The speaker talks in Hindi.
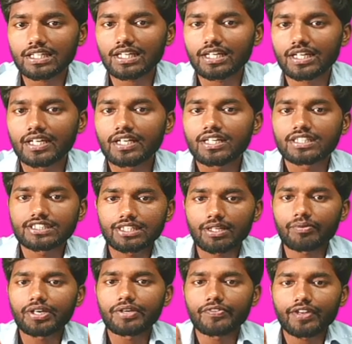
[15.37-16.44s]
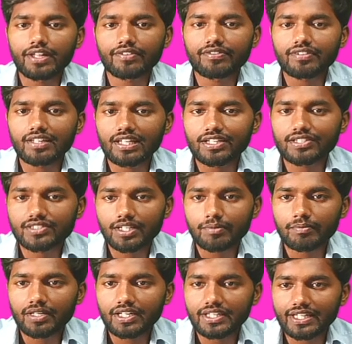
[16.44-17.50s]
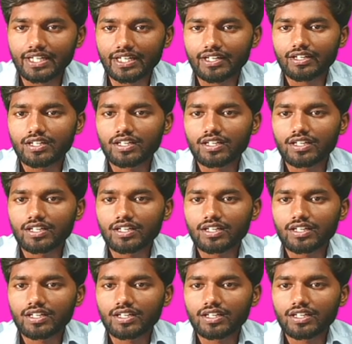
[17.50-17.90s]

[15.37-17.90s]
लें जब डिफ्रेंसिएशन में ये